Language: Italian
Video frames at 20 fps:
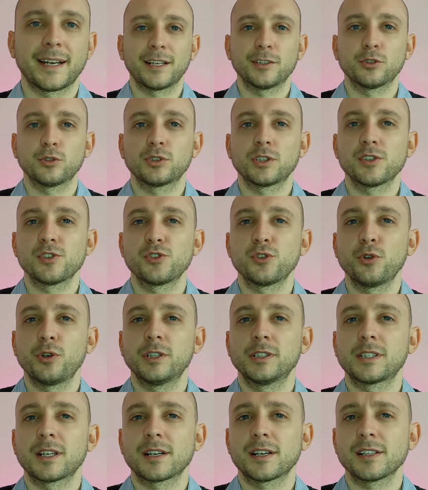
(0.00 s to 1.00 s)
creando
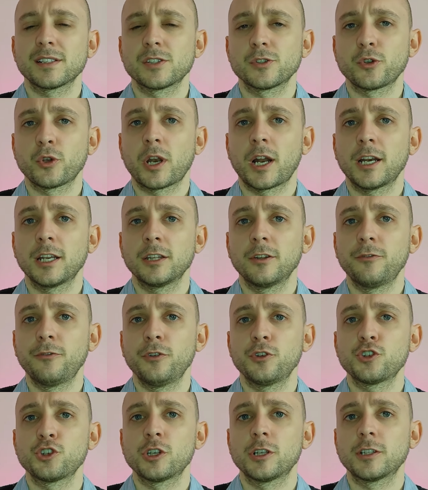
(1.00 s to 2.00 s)
tensioni internazionali
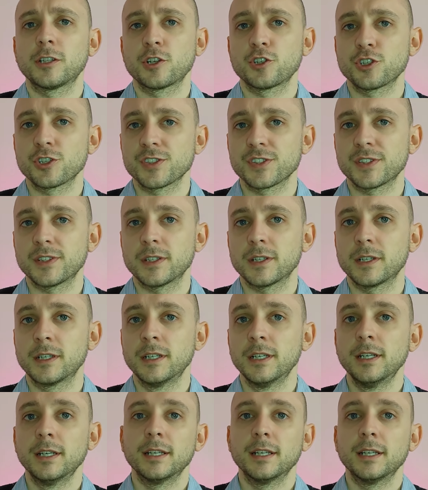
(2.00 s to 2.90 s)
difficili da gestire,